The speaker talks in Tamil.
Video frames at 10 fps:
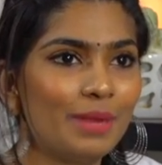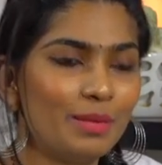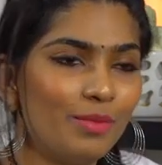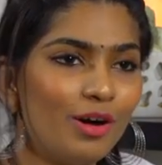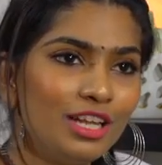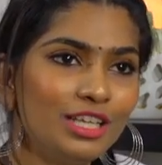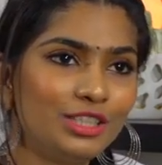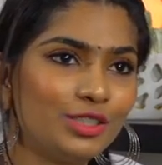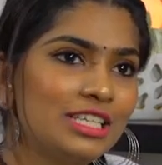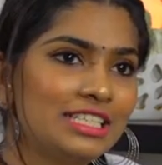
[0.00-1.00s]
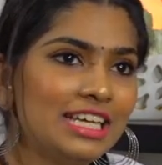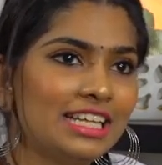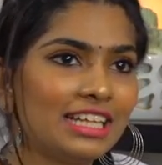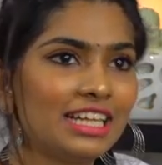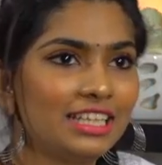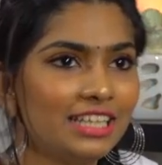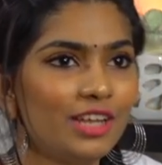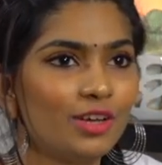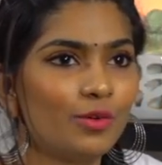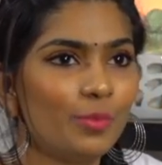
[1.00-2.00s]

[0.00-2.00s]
பட் மாடலிங் ஷோவில் சேர்ந்தால் தான் தெரியும்